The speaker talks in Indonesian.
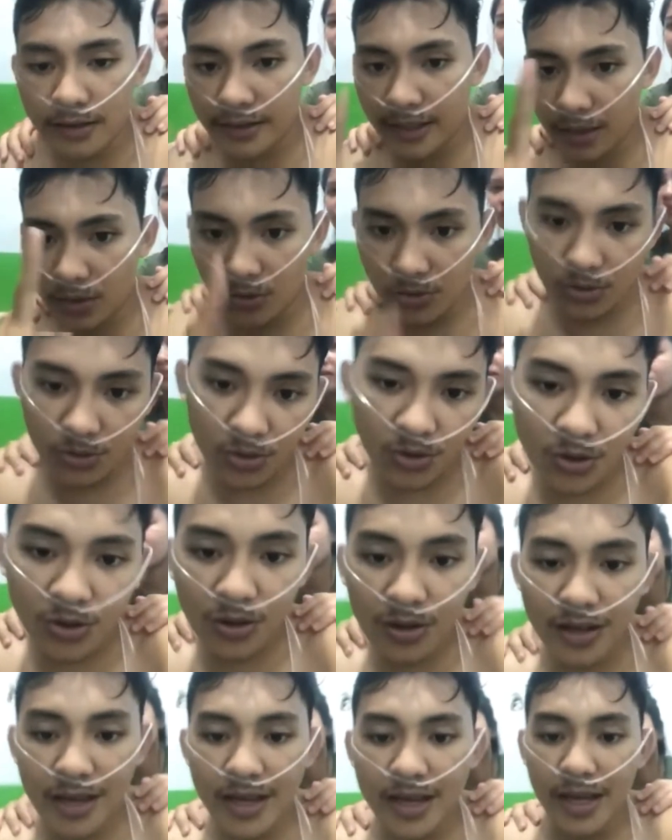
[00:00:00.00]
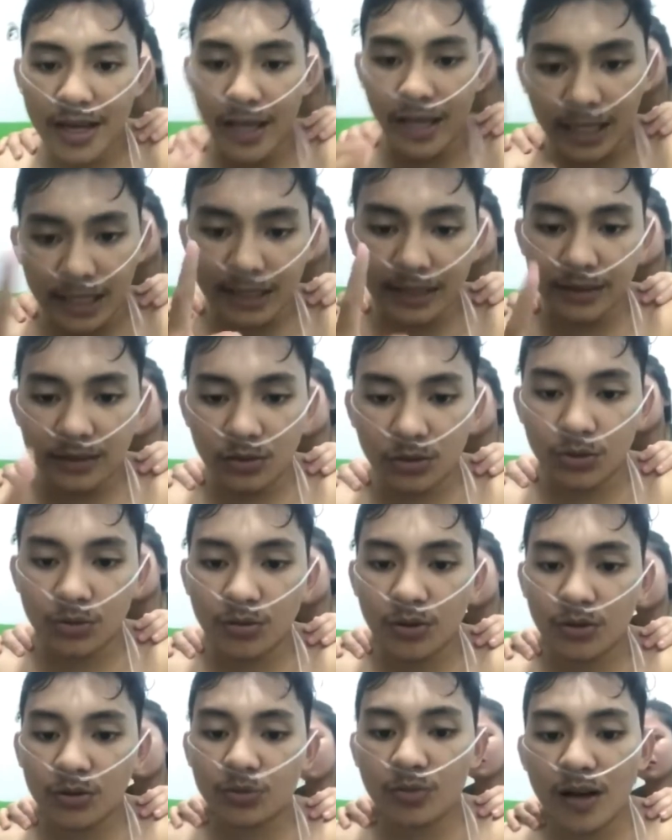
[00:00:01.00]
Taekwondo. Kasih terus
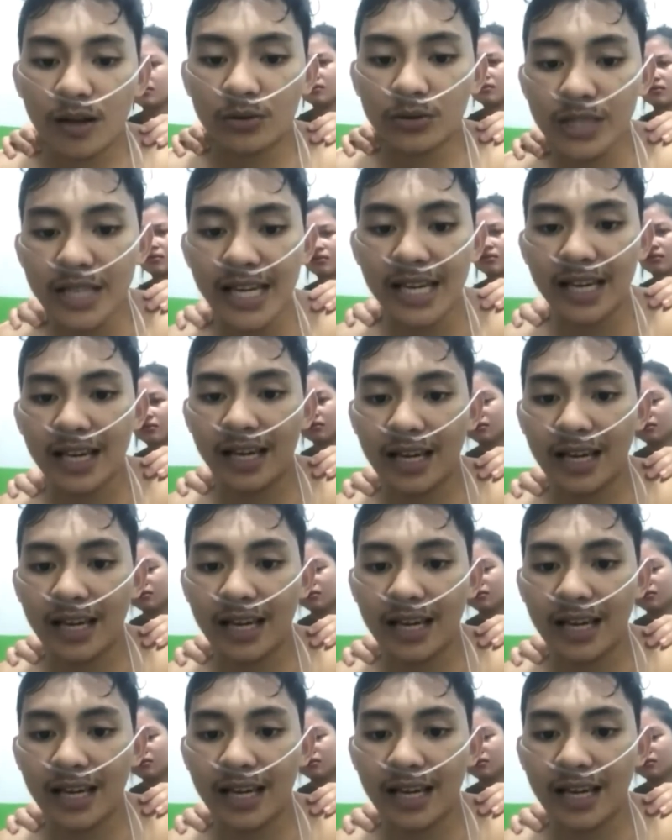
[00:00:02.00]
bagus-bagus eh.